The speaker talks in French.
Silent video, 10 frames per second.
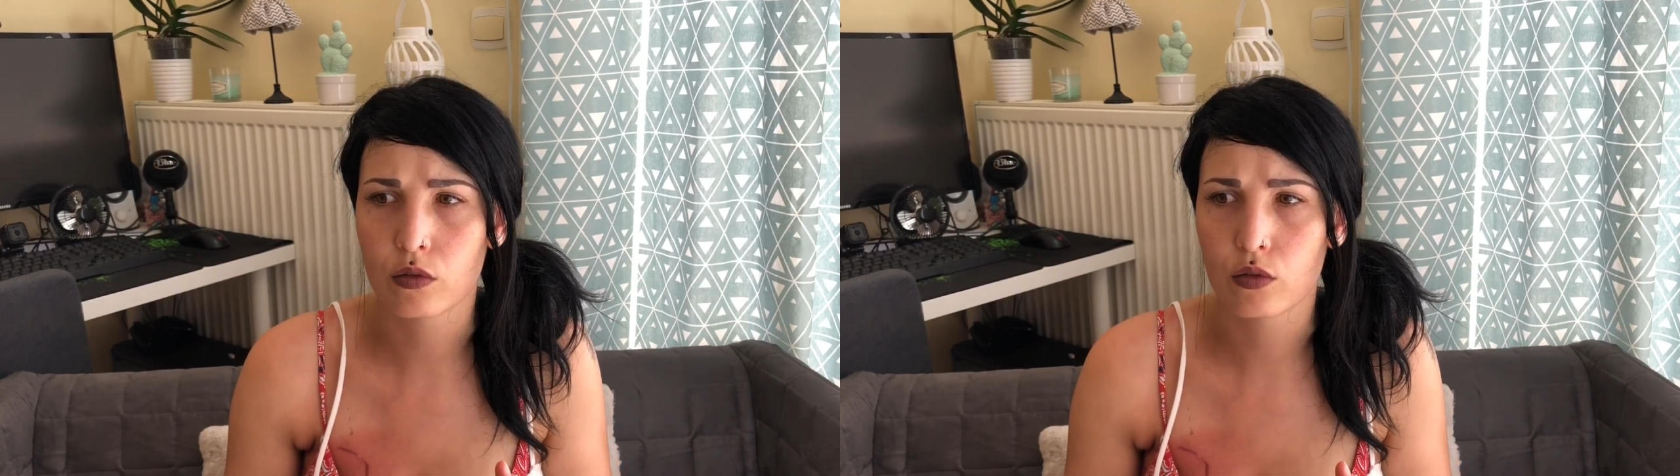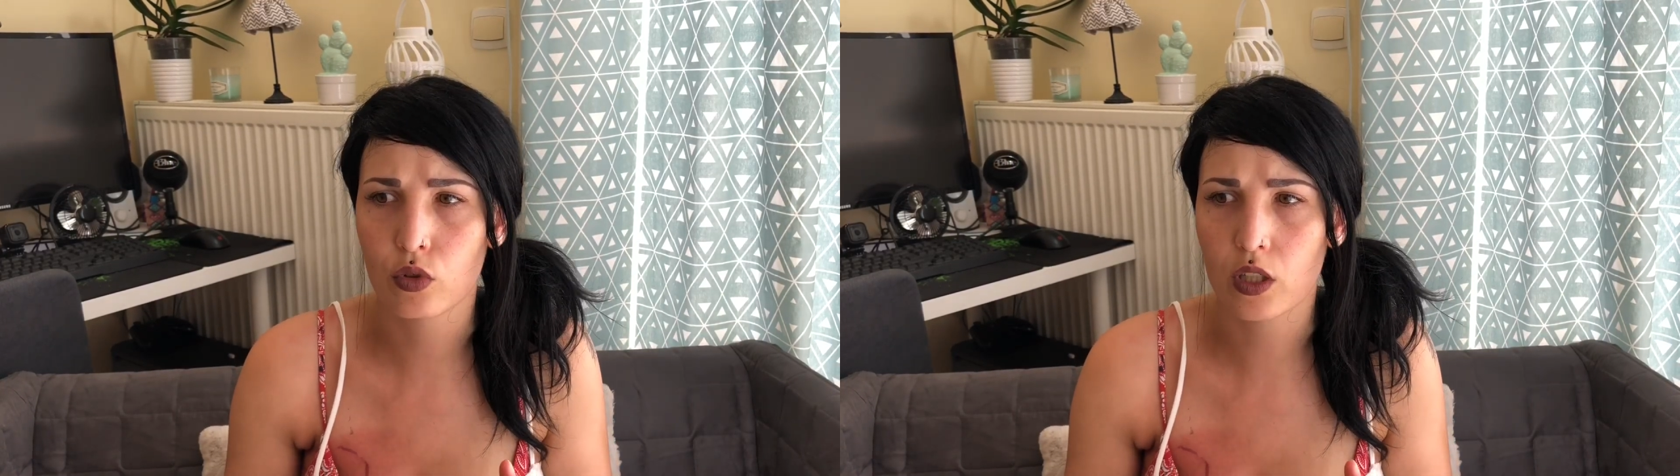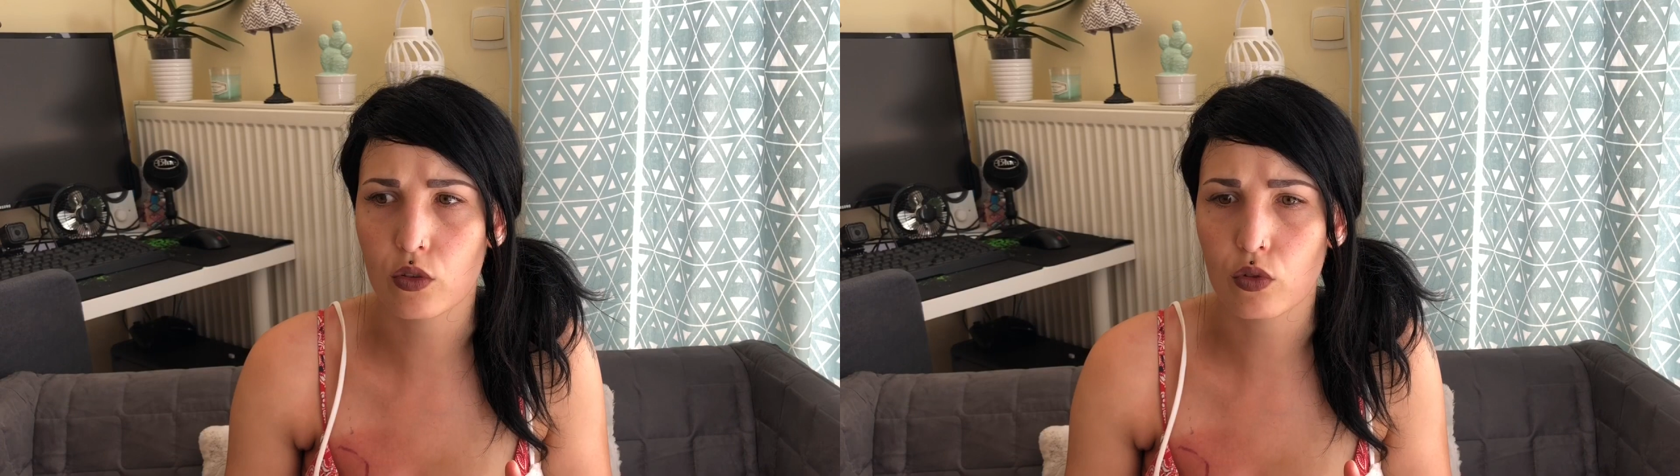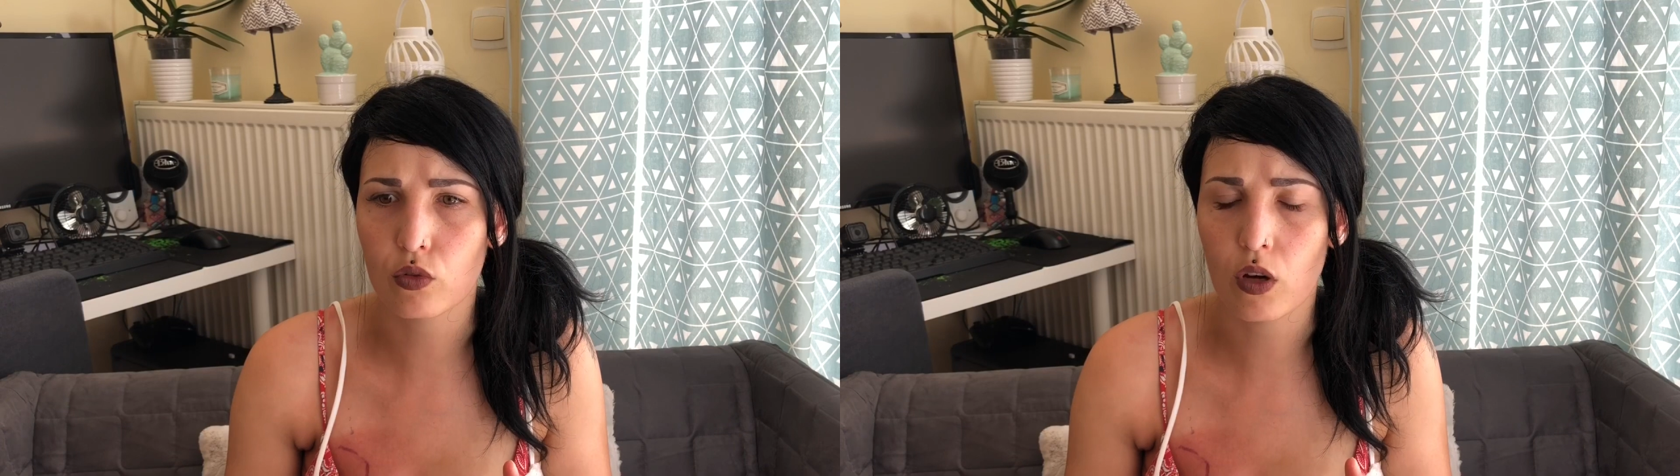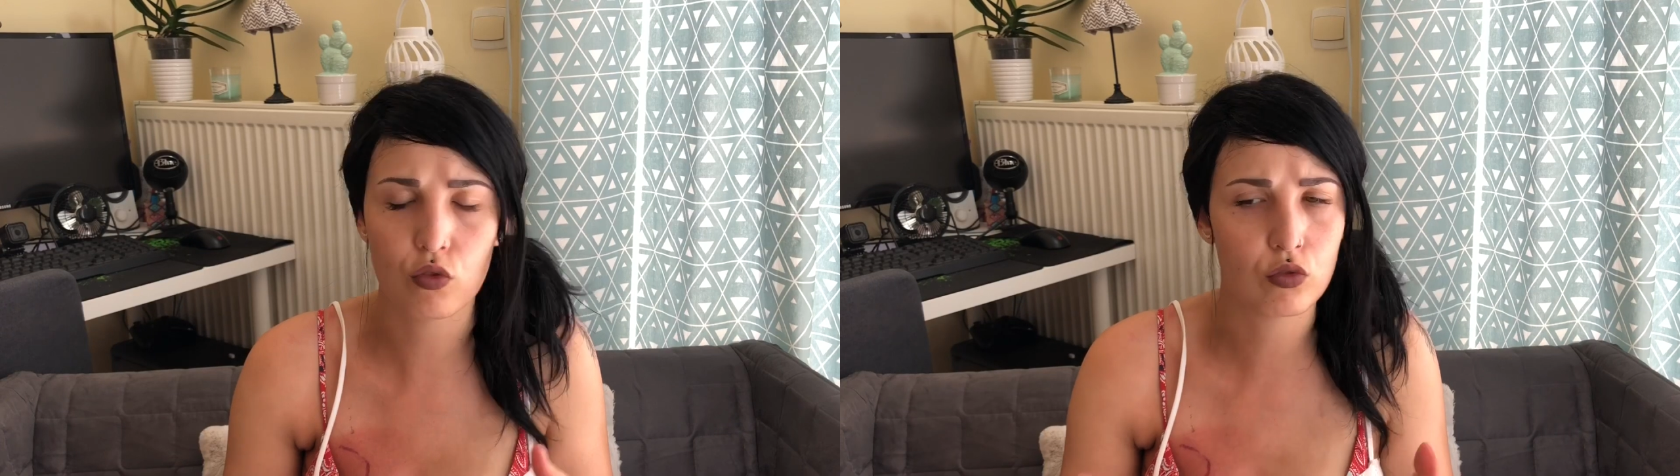2 cas sur
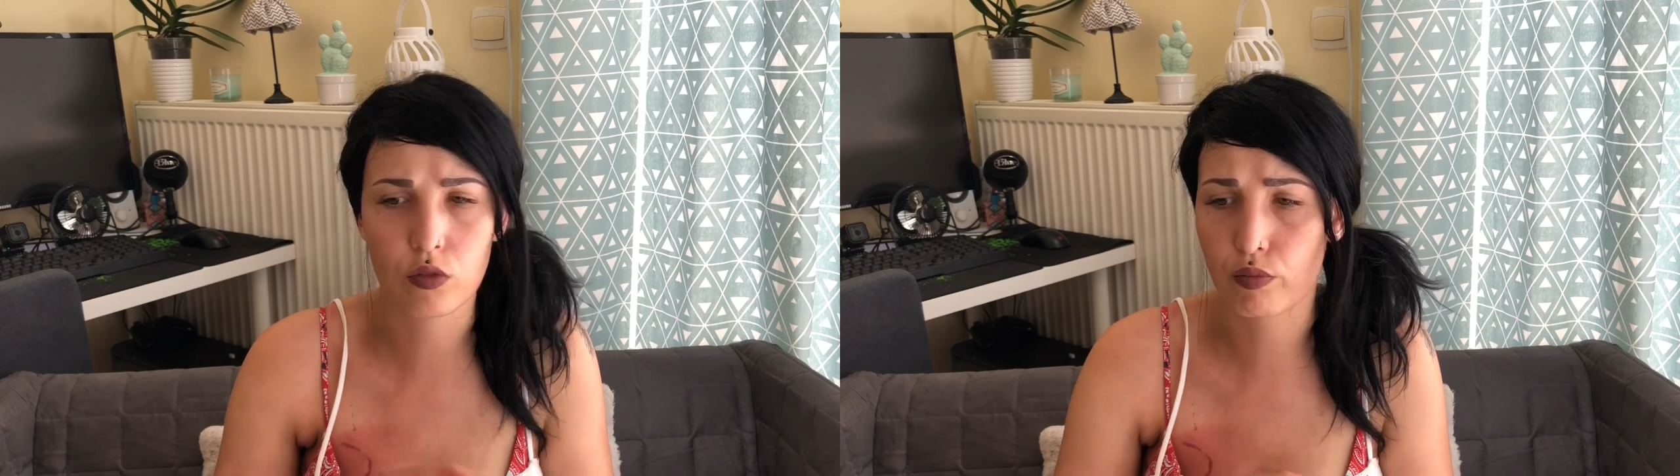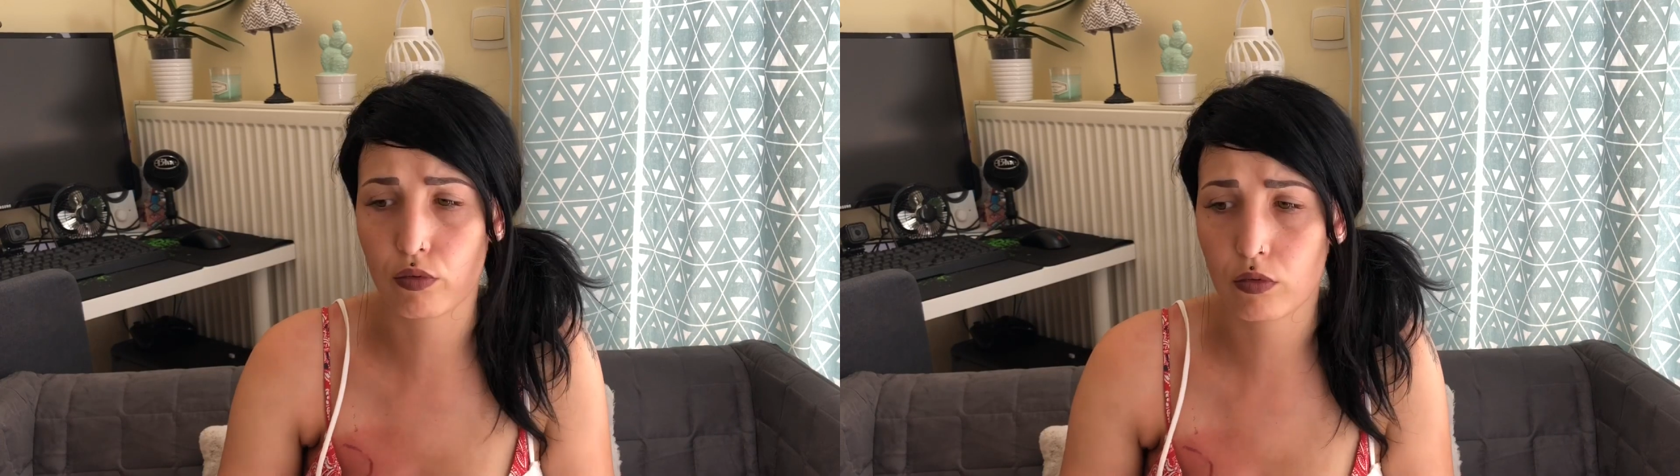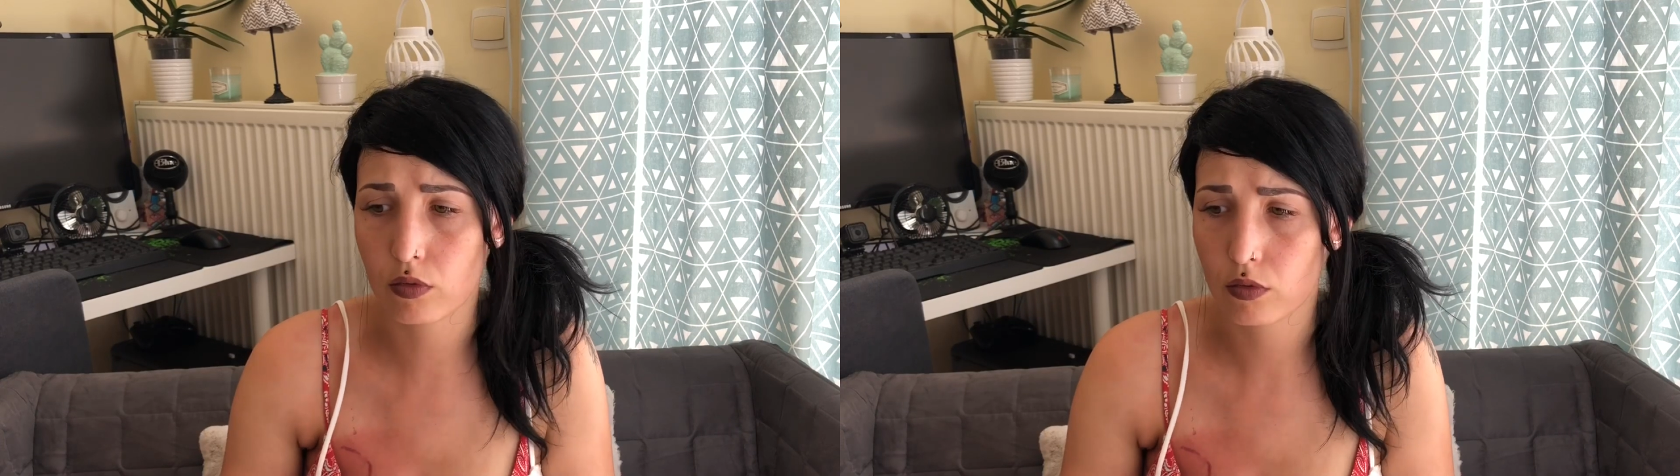3, je sais plus